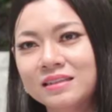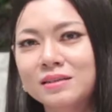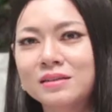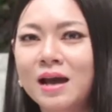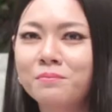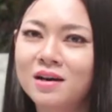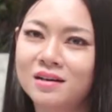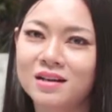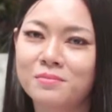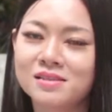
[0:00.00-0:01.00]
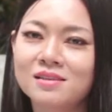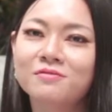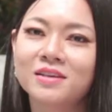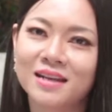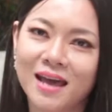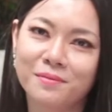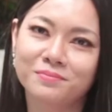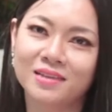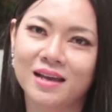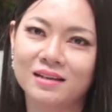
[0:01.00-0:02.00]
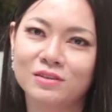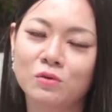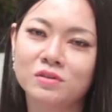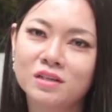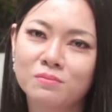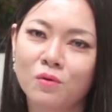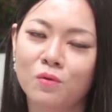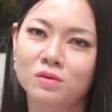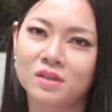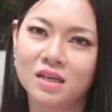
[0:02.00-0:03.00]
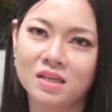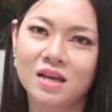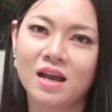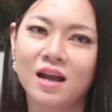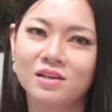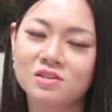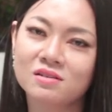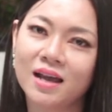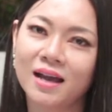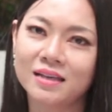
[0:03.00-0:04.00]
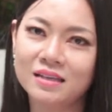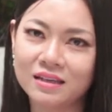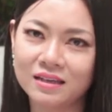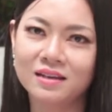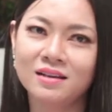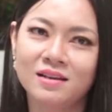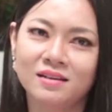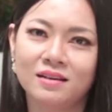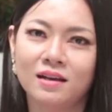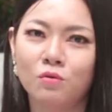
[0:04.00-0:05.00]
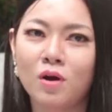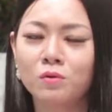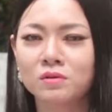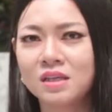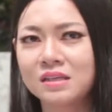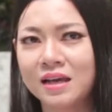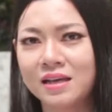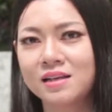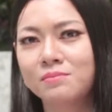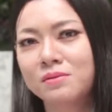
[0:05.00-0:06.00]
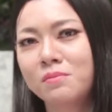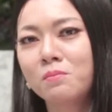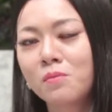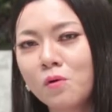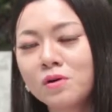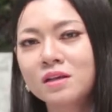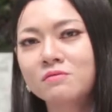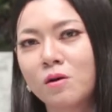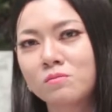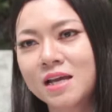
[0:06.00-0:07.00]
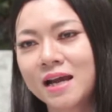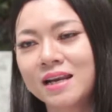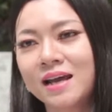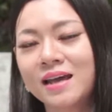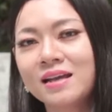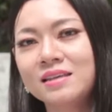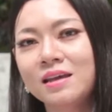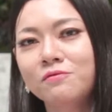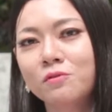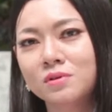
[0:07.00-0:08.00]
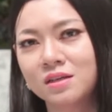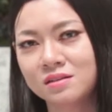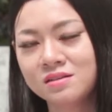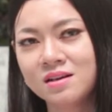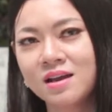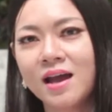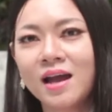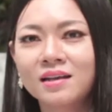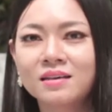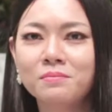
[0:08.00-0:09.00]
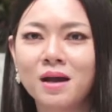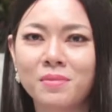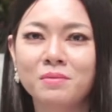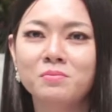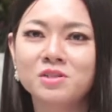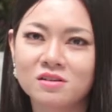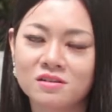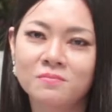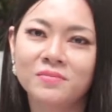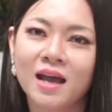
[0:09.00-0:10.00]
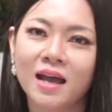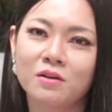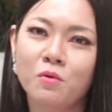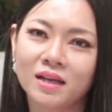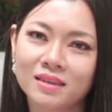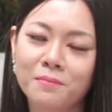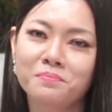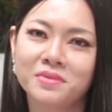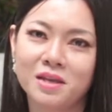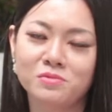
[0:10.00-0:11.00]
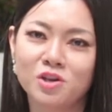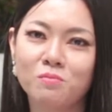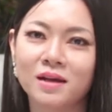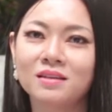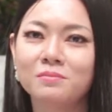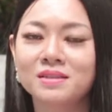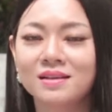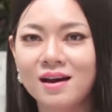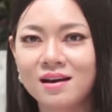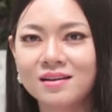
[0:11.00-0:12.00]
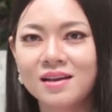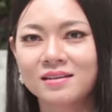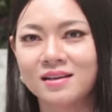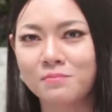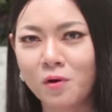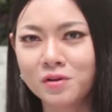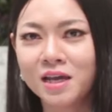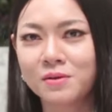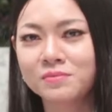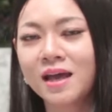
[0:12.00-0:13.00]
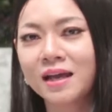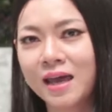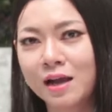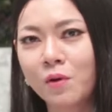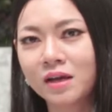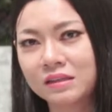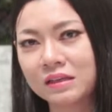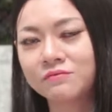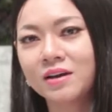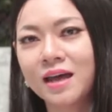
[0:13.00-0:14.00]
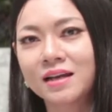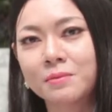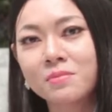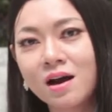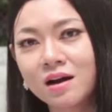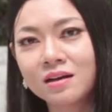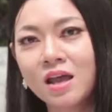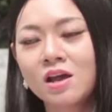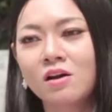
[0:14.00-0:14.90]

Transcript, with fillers: thì cảm ơn The Master Việt Nam đã tổ chức một cuộc thi à, rất là ý nghĩa à, qua cuộc thi này là mình mong muốn hy vọng rằng là các chị em phụ nữ à, những bà mẹ bỉm sữa chúng ta hãy quan tâm chăm sóc bản thân mình hơn để mỗi ngày chúng ta càng hoàn thiện và càng đẹp hơn